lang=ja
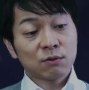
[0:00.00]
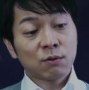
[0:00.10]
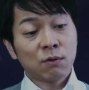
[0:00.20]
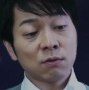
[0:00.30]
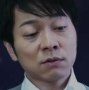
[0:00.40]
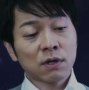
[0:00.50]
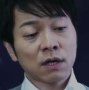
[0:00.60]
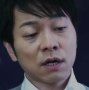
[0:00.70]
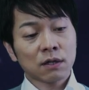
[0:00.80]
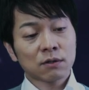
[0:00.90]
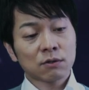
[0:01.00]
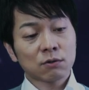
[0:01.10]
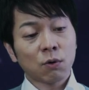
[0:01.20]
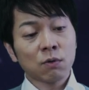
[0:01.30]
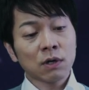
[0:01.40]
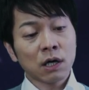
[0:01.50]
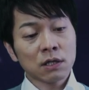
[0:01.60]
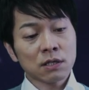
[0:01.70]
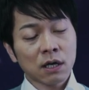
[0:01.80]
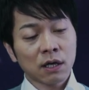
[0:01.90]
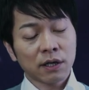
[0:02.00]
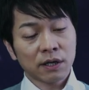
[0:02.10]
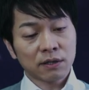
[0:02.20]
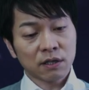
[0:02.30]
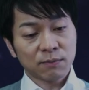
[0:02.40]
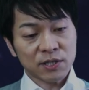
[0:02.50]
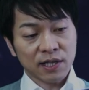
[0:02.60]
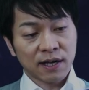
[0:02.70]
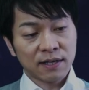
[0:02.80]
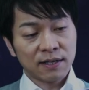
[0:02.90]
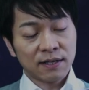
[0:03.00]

遠くからとんがりさんがやってきました